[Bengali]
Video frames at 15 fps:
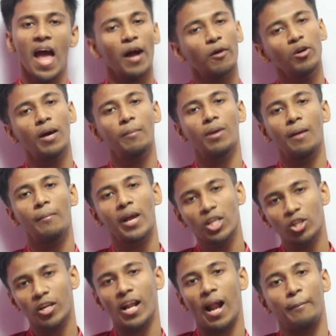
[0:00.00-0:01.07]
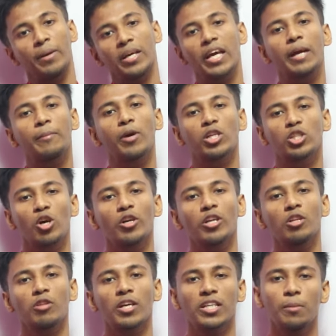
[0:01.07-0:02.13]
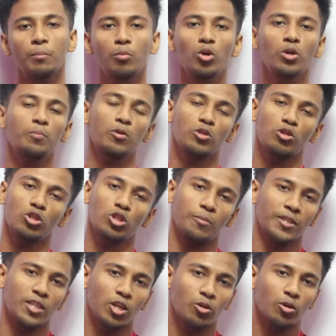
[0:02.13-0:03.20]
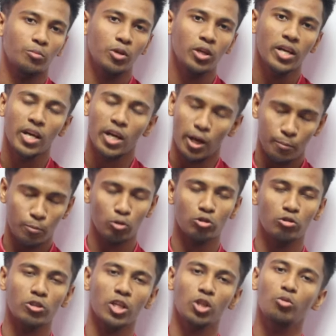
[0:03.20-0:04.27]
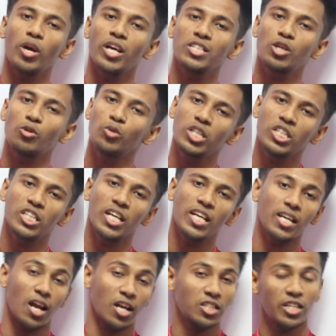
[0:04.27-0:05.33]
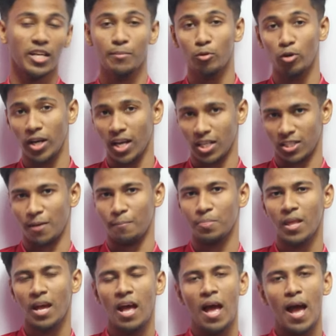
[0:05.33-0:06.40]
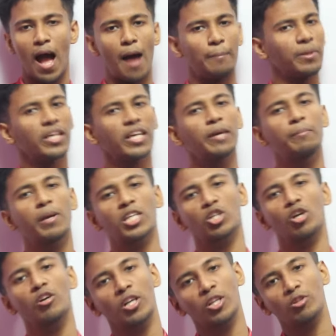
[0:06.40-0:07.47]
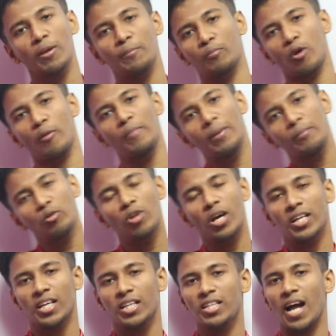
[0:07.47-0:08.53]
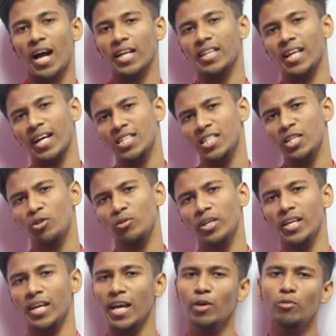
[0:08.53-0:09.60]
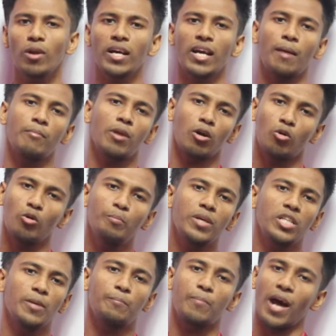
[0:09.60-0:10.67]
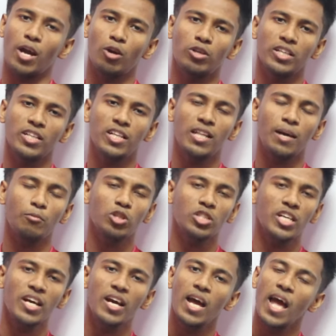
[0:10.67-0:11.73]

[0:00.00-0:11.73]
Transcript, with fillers: এখন আমরা ভেক্টরের আপেক্ষিক বেগ সংক্রান্ত একটা বোর্ড প্রশ্ন সমাধান করব এই প্রশ্নটা দুই সালে রাজশাহী বোর্ডে আসা আপেক্ষিক বেগ সংক্রান্ত এই প্রবলেমগুলোর ক্ষেত্রে আগে দেখা যাইতো কি এইগুলোকে আমরা খুব বেশি প্রায়োরিটি দিতাম হচ্ছে